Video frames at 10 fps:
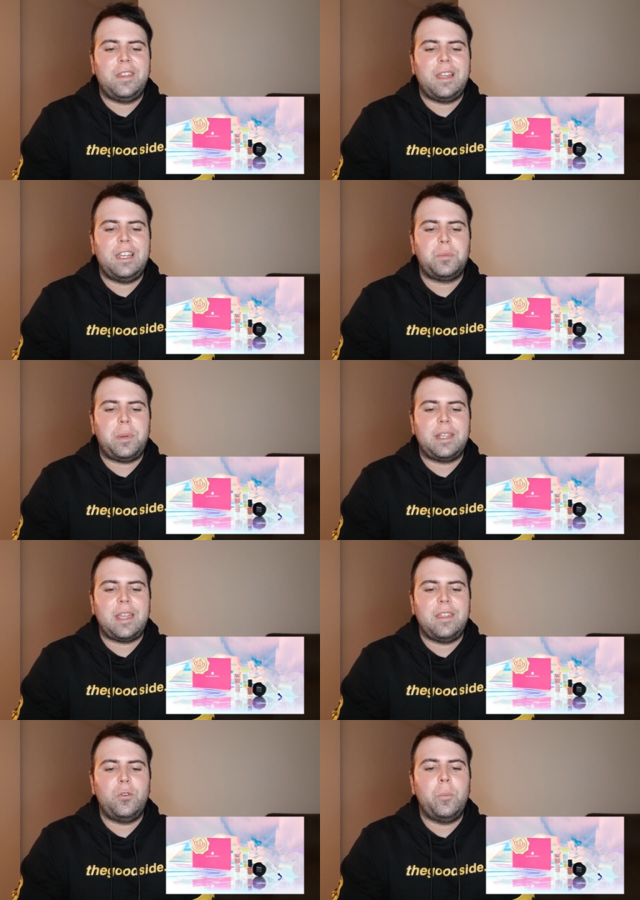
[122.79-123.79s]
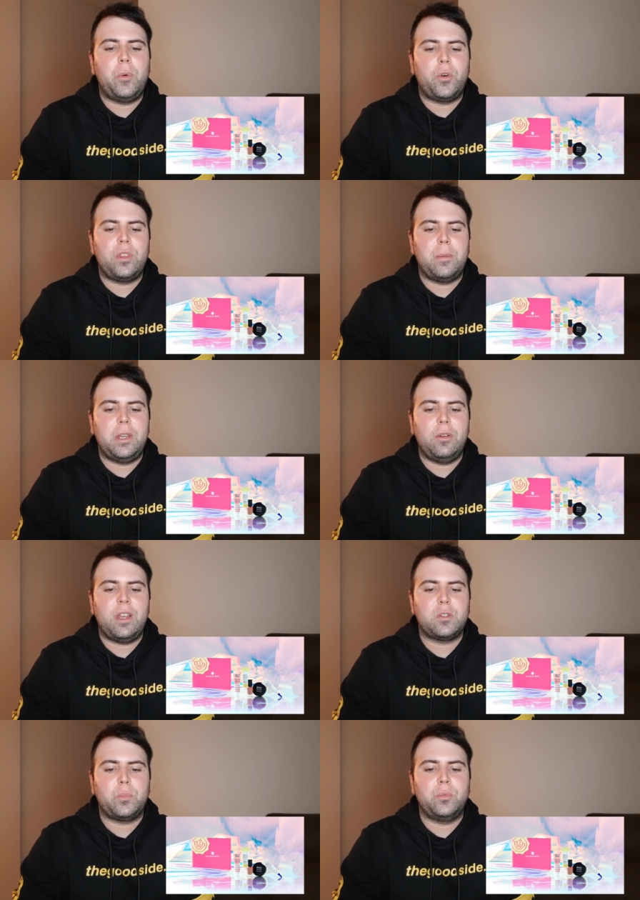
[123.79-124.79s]
ideales para añadir un poco de brillo a
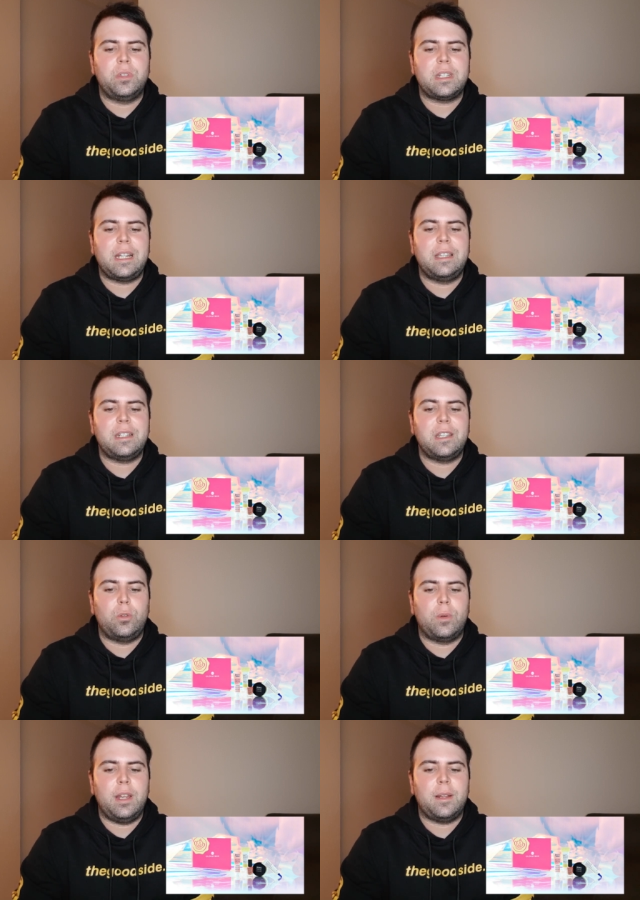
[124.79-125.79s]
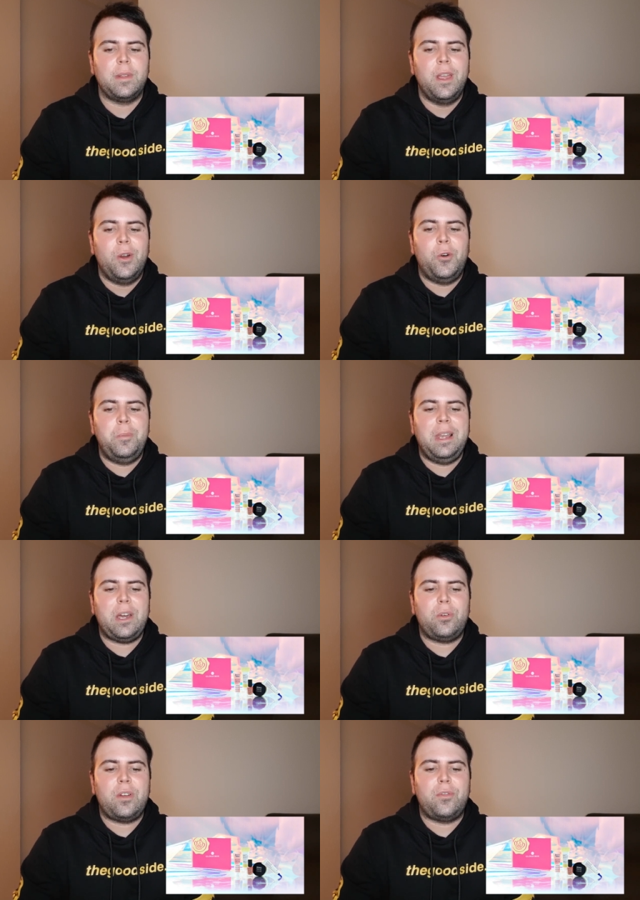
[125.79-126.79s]
las puntas altas de tu cara. Un
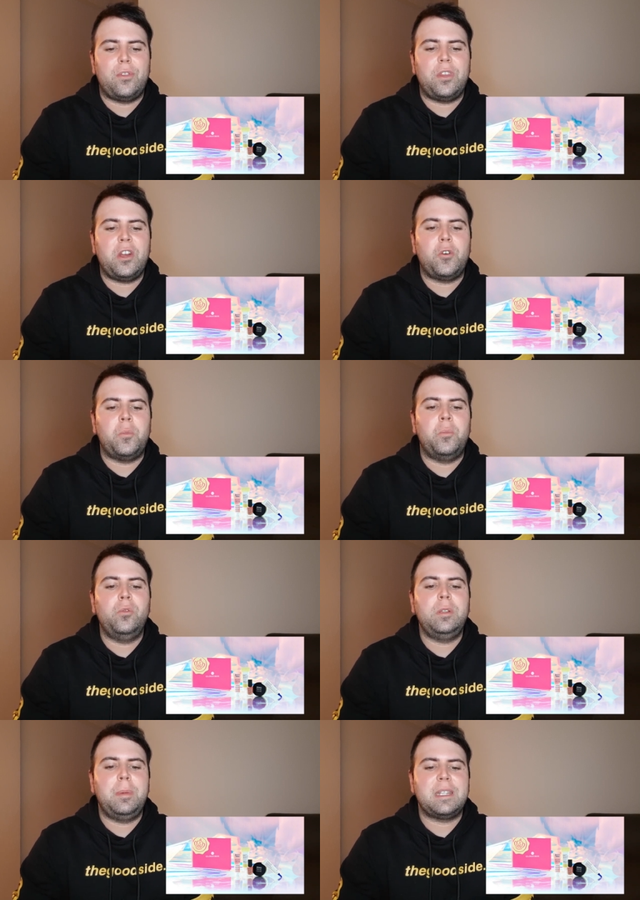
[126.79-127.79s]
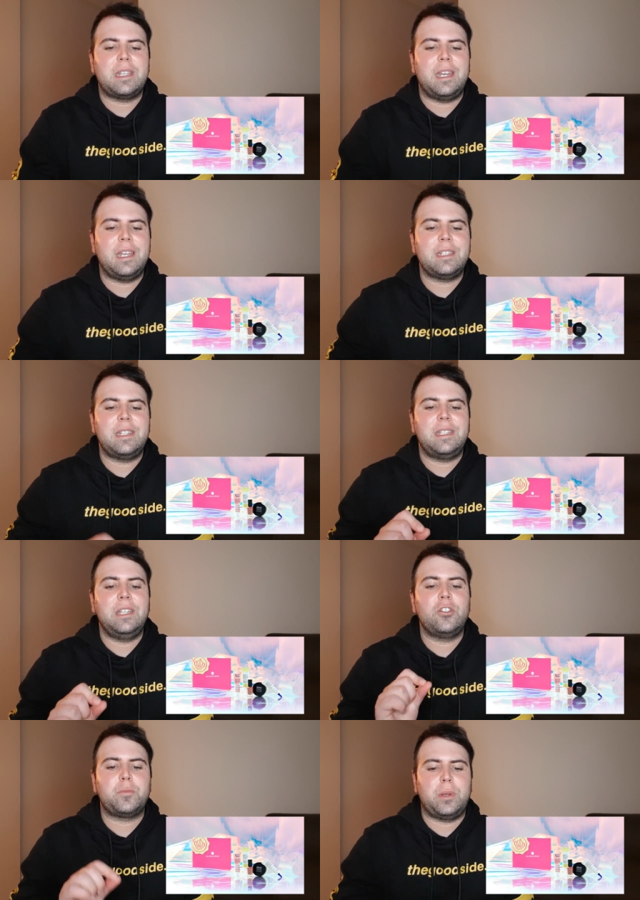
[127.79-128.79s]
milagro que funciona con múltiples tareas si
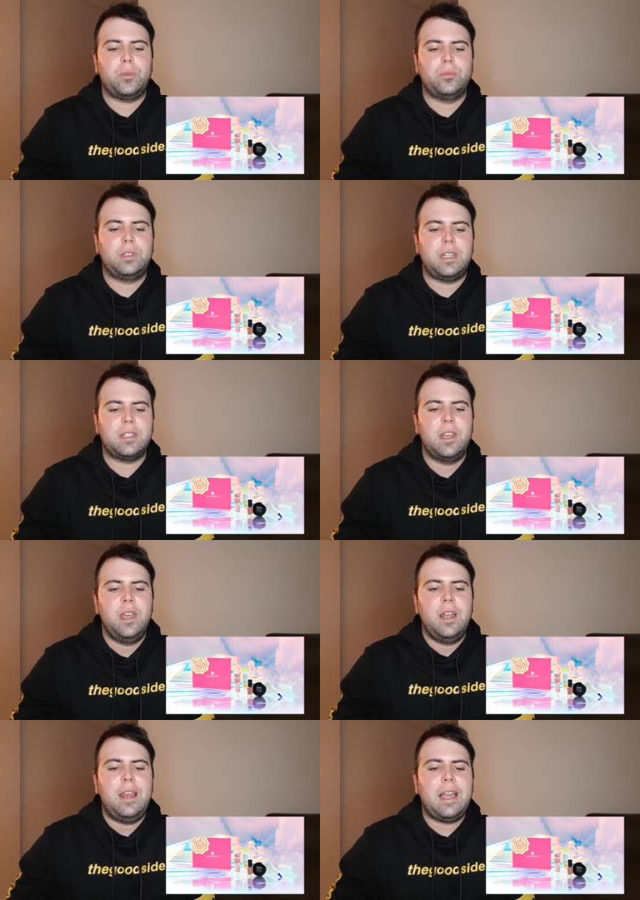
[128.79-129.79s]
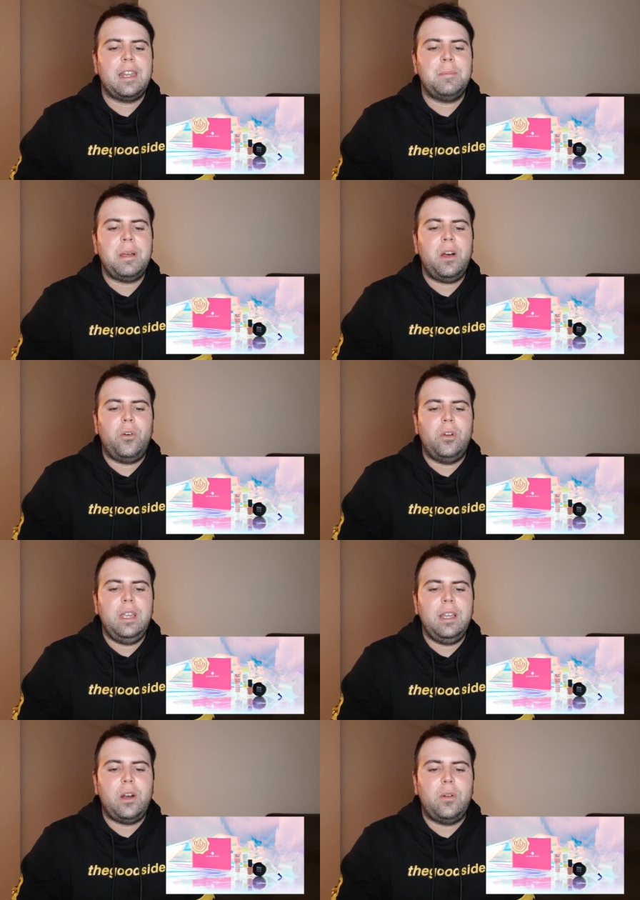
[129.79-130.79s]
nos preguntas. La crema
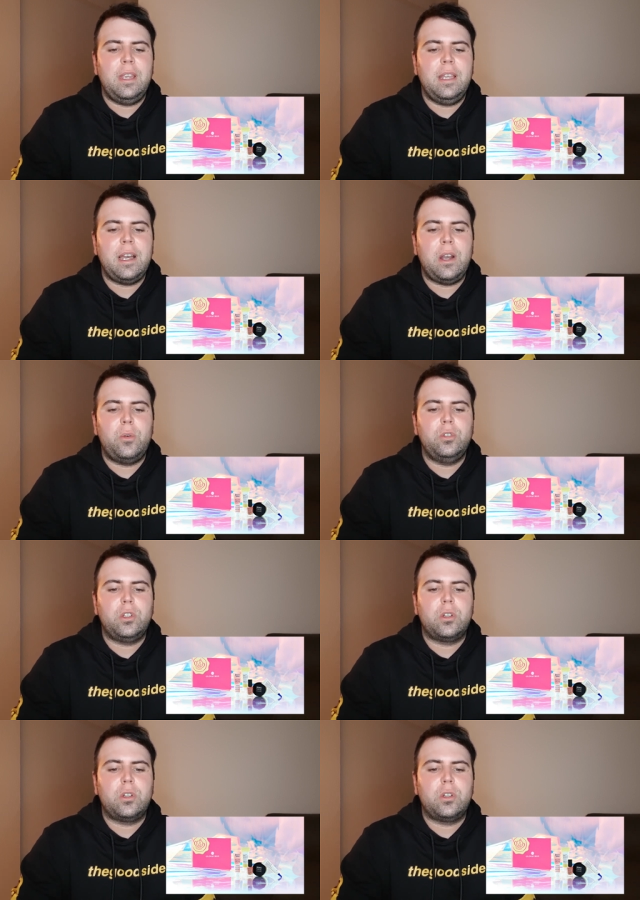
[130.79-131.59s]
Olica Olika Good